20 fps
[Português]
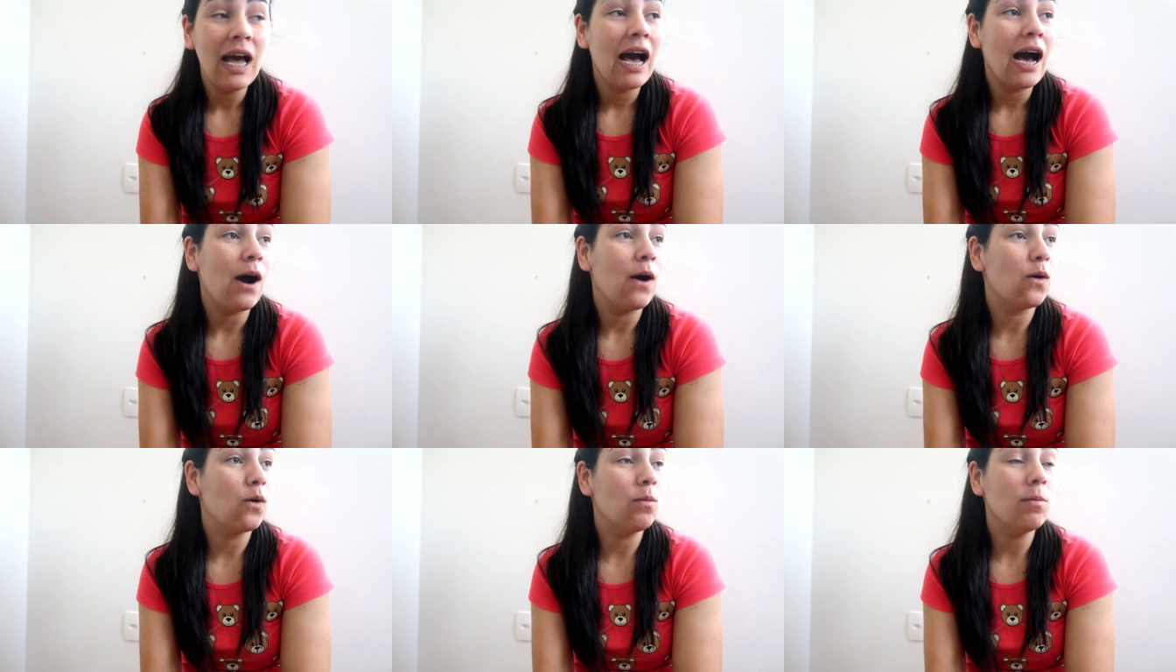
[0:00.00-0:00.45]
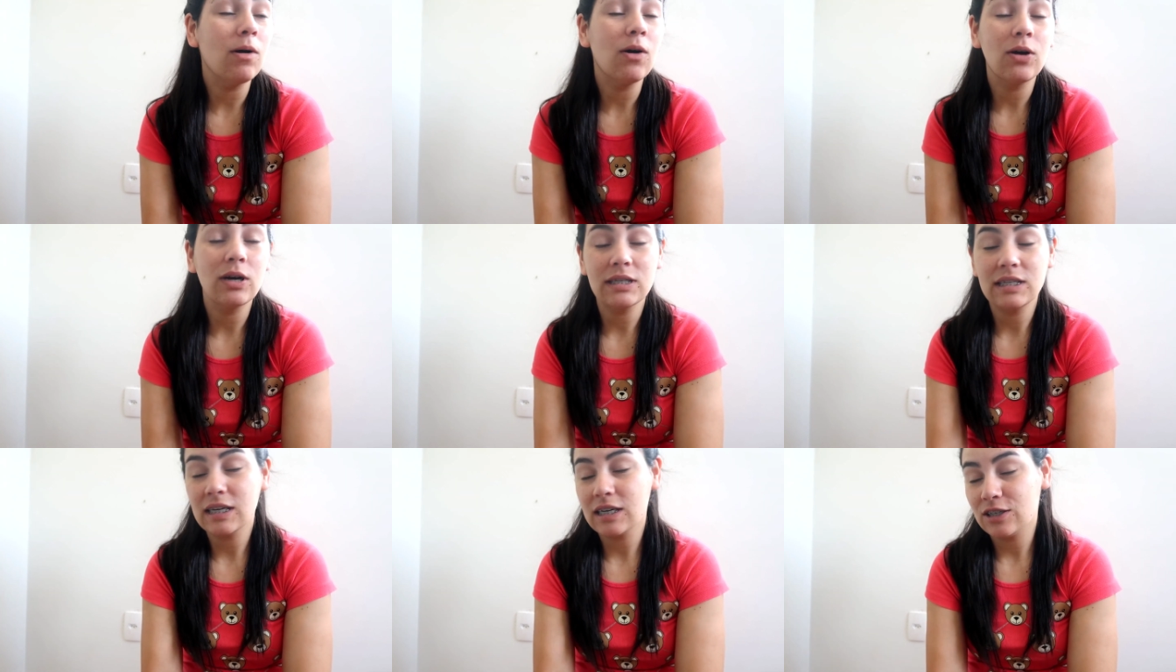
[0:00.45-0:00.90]
Alguma
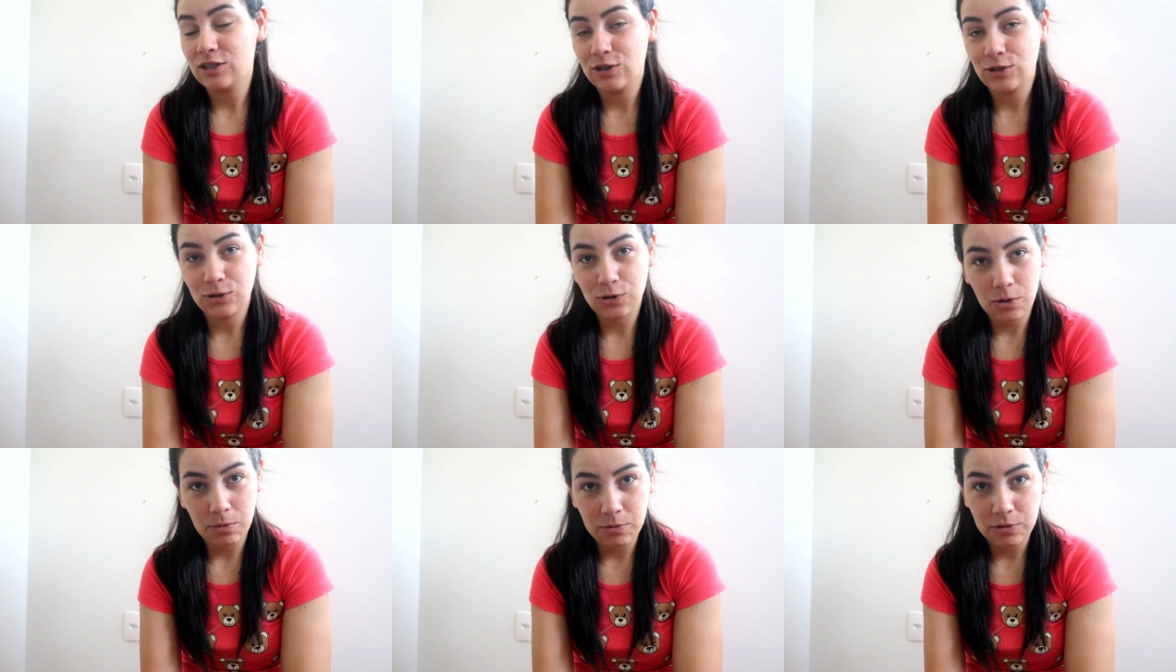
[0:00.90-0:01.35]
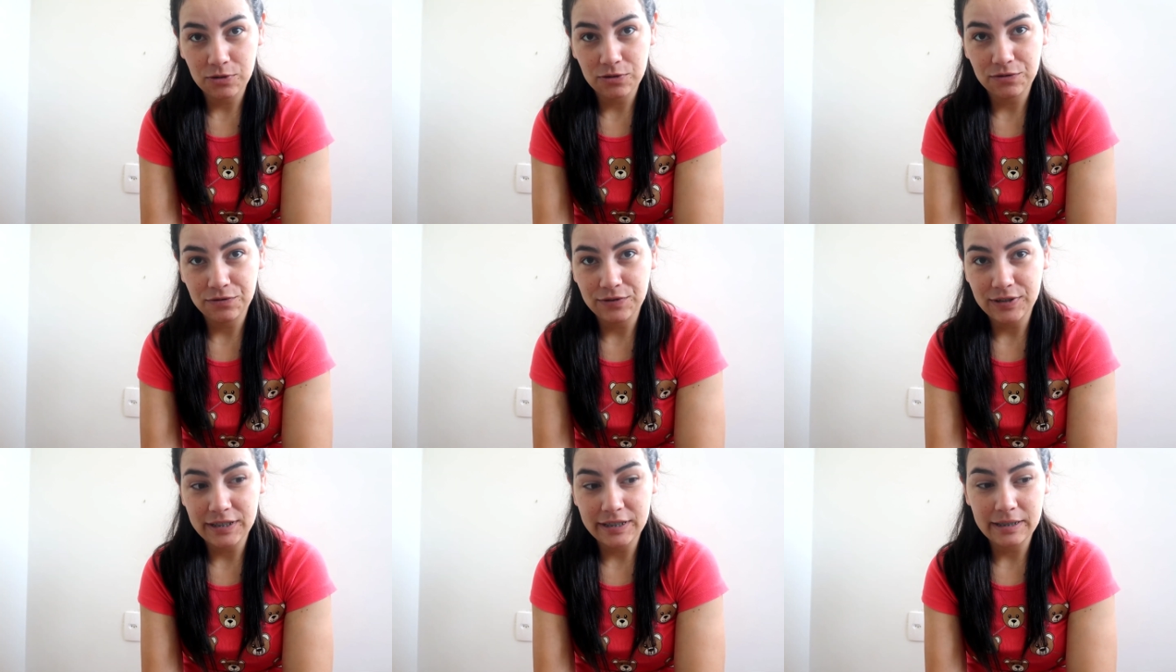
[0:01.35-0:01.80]
coisa que a gente comeu no
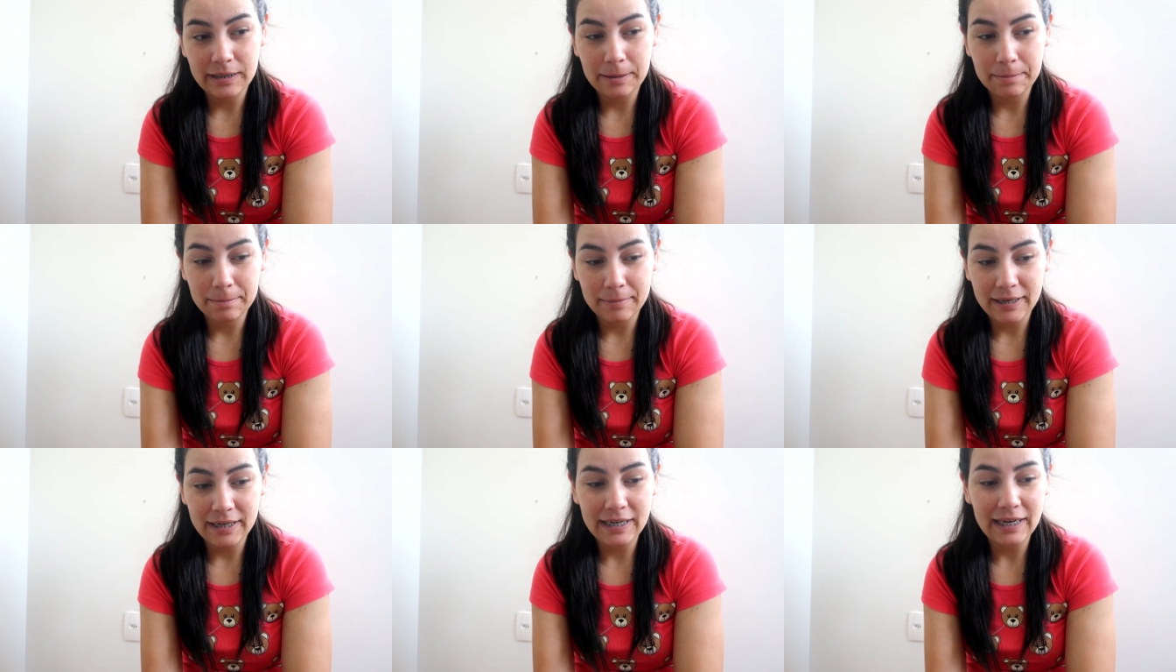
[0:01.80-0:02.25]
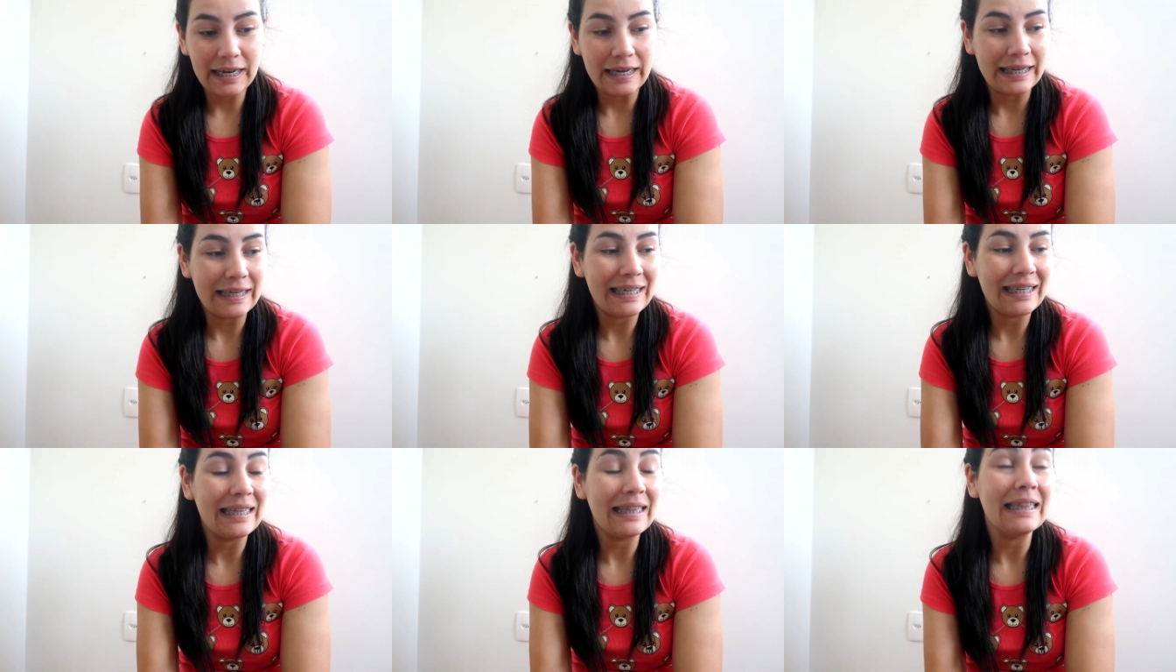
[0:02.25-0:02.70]
fim de semana
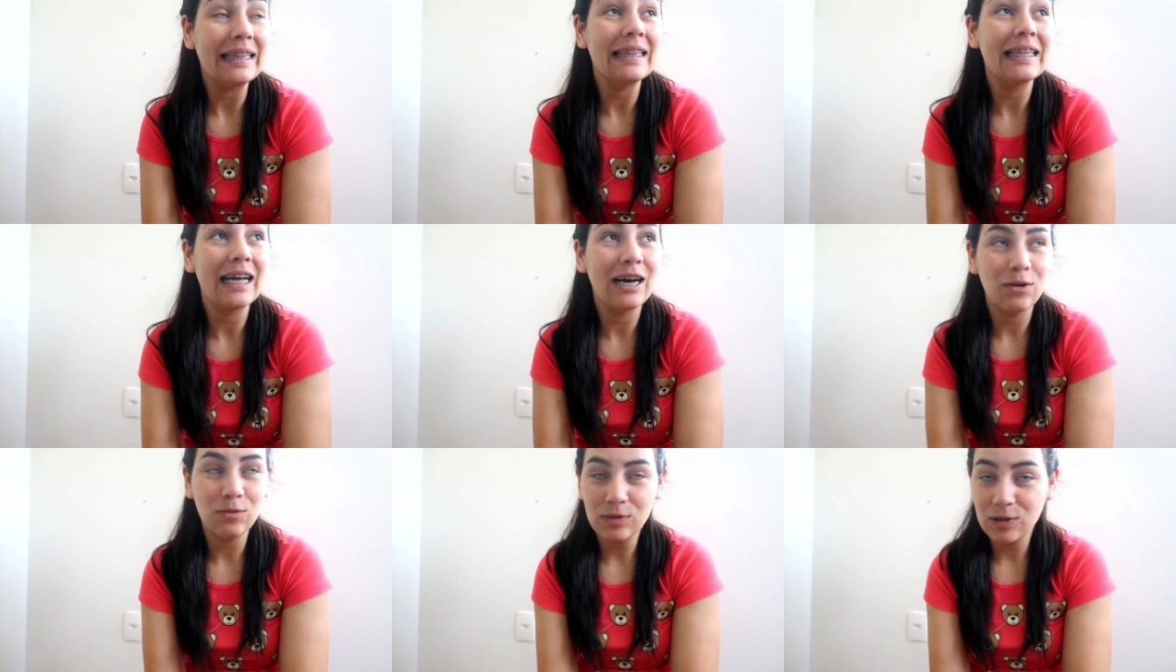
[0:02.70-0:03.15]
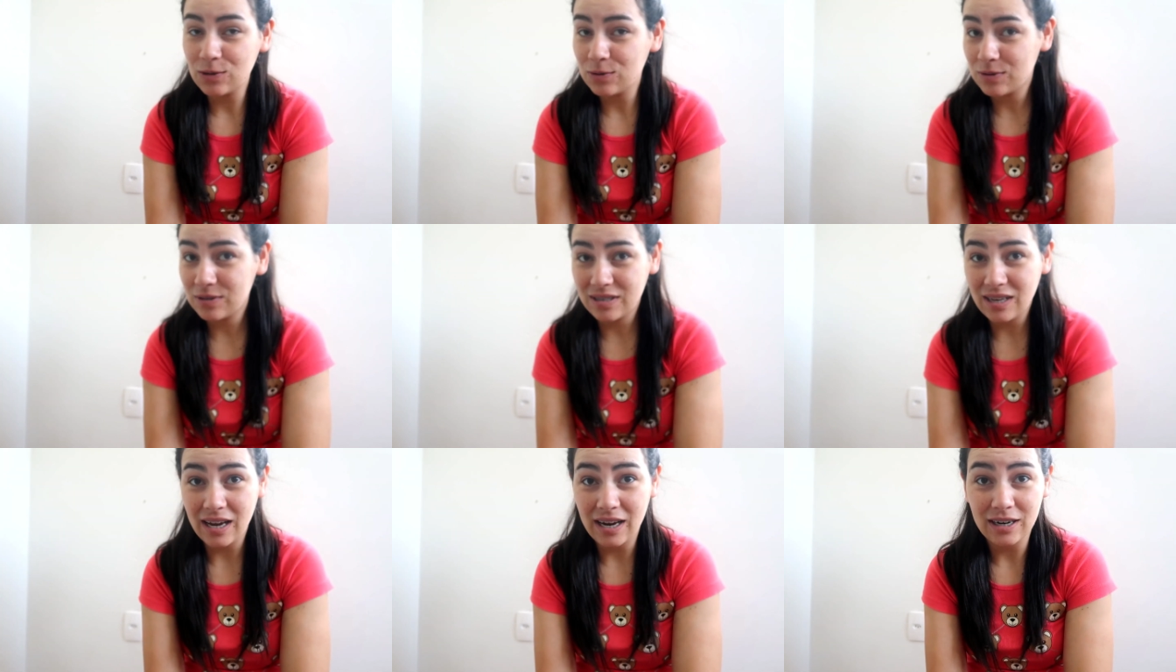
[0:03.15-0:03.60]
que não deu
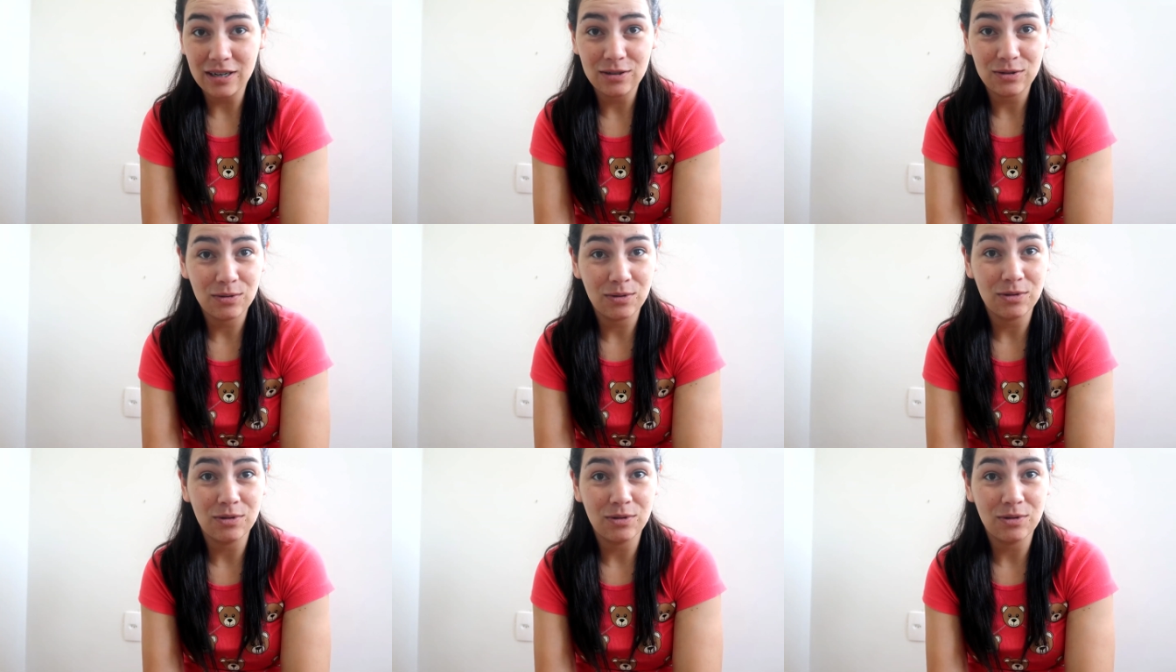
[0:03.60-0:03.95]
certo.